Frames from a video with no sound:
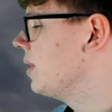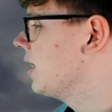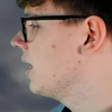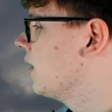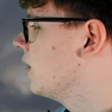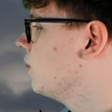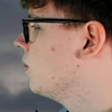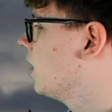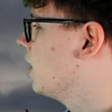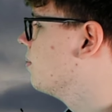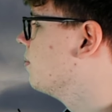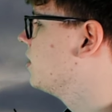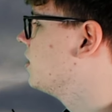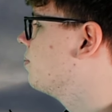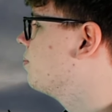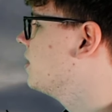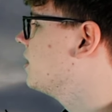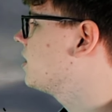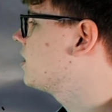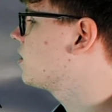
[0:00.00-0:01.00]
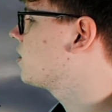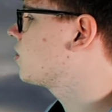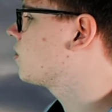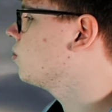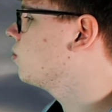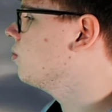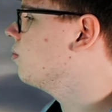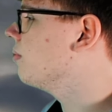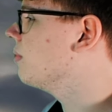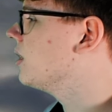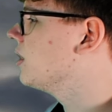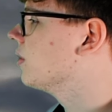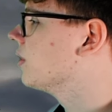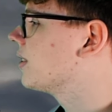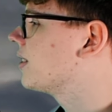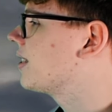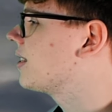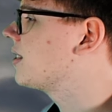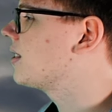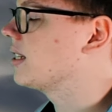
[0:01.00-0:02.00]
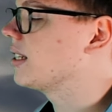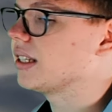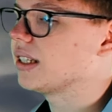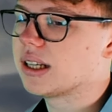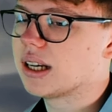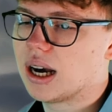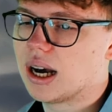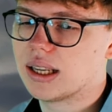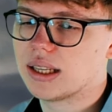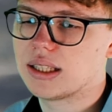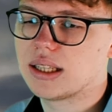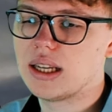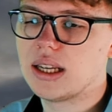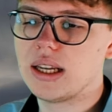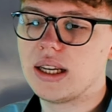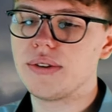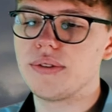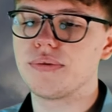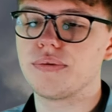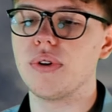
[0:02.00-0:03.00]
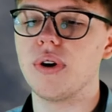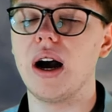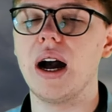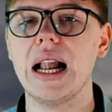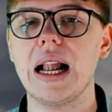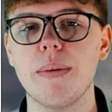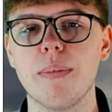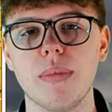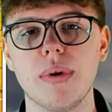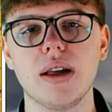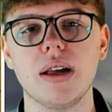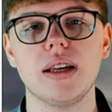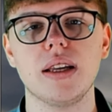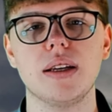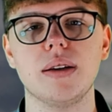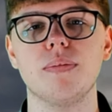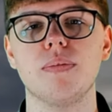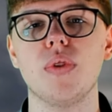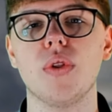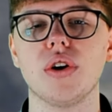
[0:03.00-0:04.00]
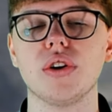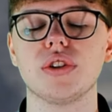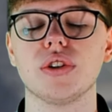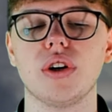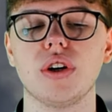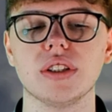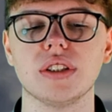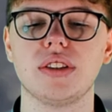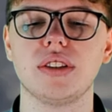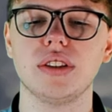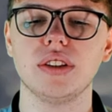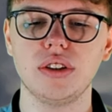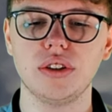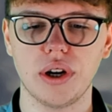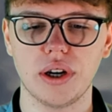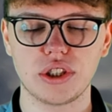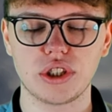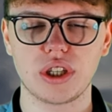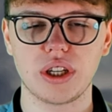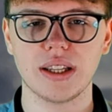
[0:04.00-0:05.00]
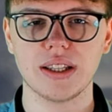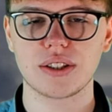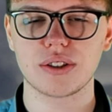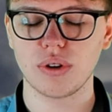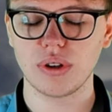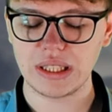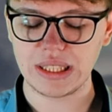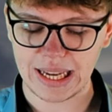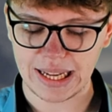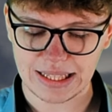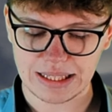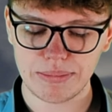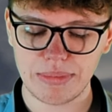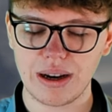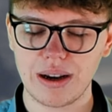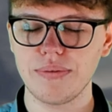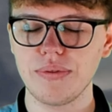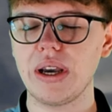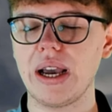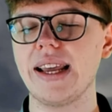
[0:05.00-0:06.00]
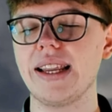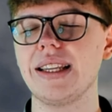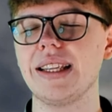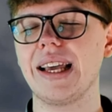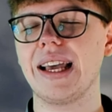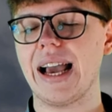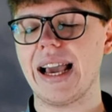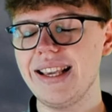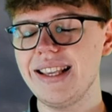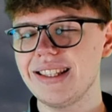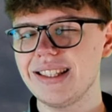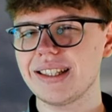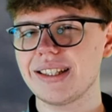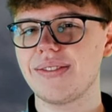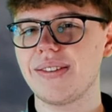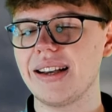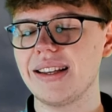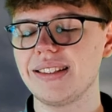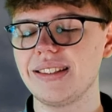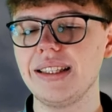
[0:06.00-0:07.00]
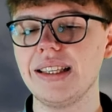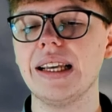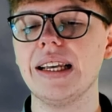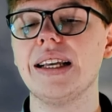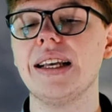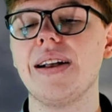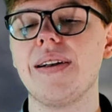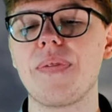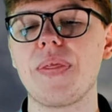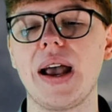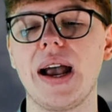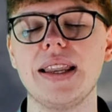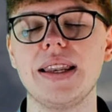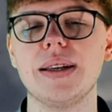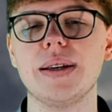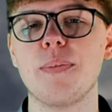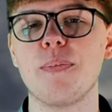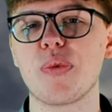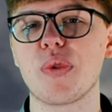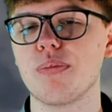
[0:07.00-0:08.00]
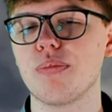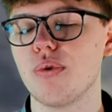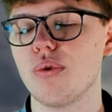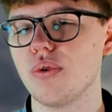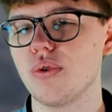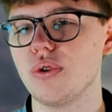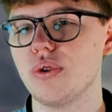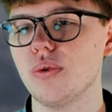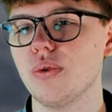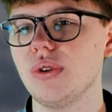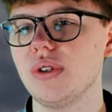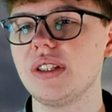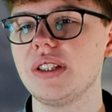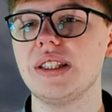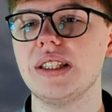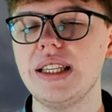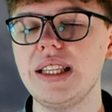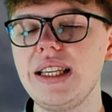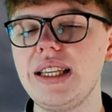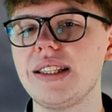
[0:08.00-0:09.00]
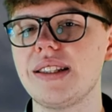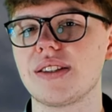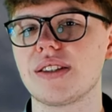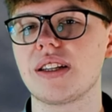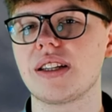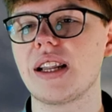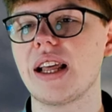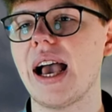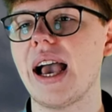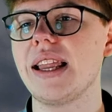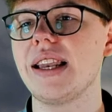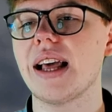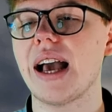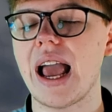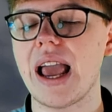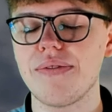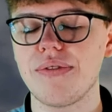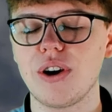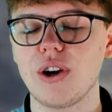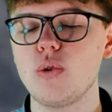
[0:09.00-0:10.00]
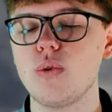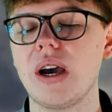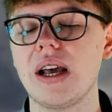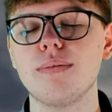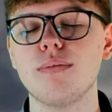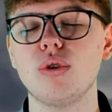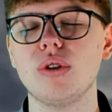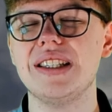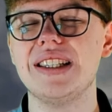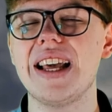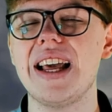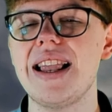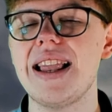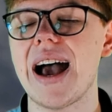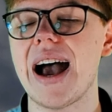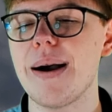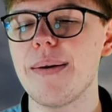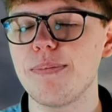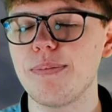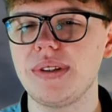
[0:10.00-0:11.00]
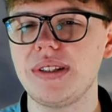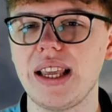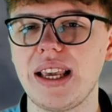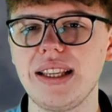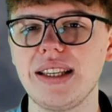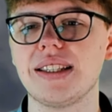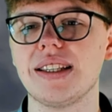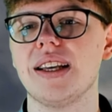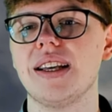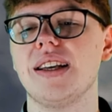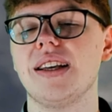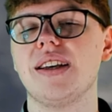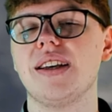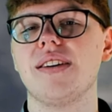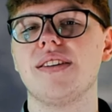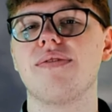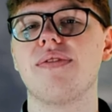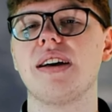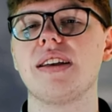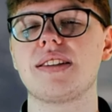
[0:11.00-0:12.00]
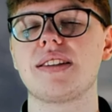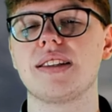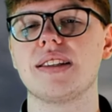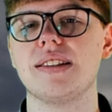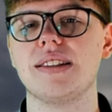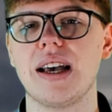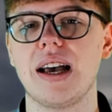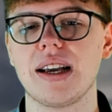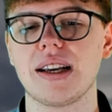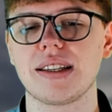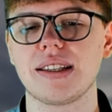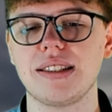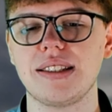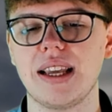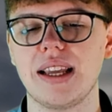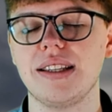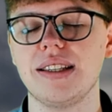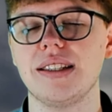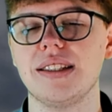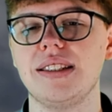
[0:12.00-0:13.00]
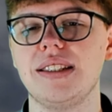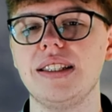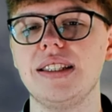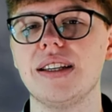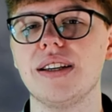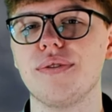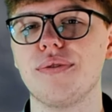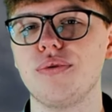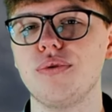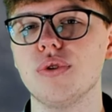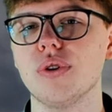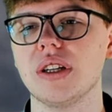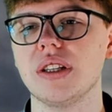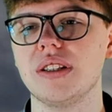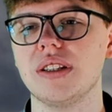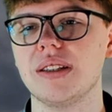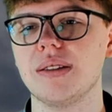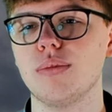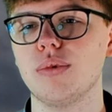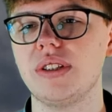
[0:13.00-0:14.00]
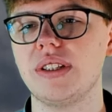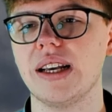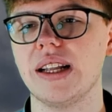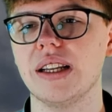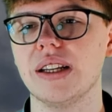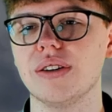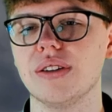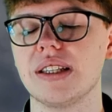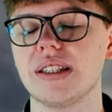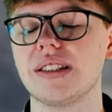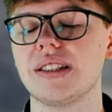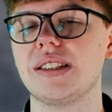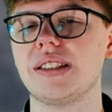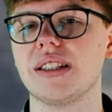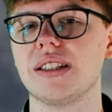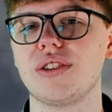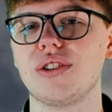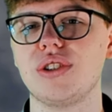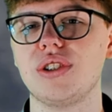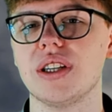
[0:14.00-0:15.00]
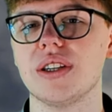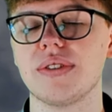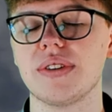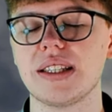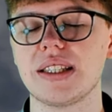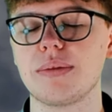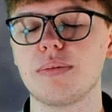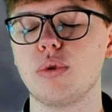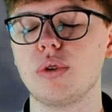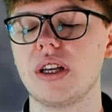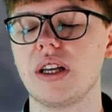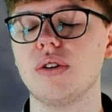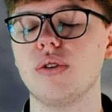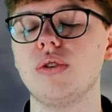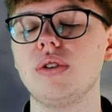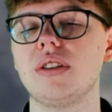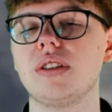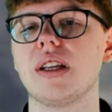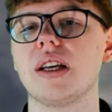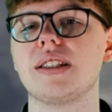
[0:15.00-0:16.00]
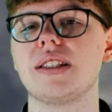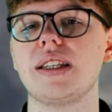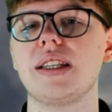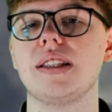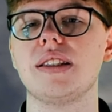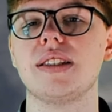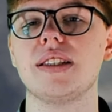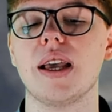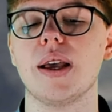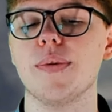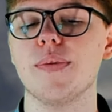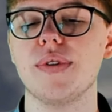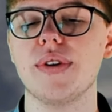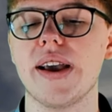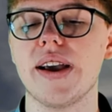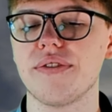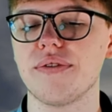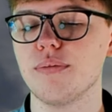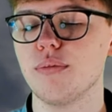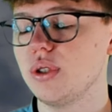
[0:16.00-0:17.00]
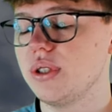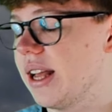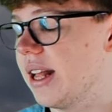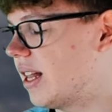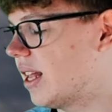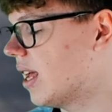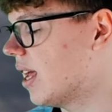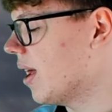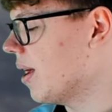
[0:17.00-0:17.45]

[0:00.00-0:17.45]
Metern Höhe mit bis zu minus 10 Grad, vor allem im Nordosten Deutschlands. Und jetzt machen wir eine Reise quasi, eine Prognose nicht, sondern ein, einfach nur ein Modell-Update was sagen denn die führenden Modelle? Und das ist das GFS-Modell und das ECMWF-Modell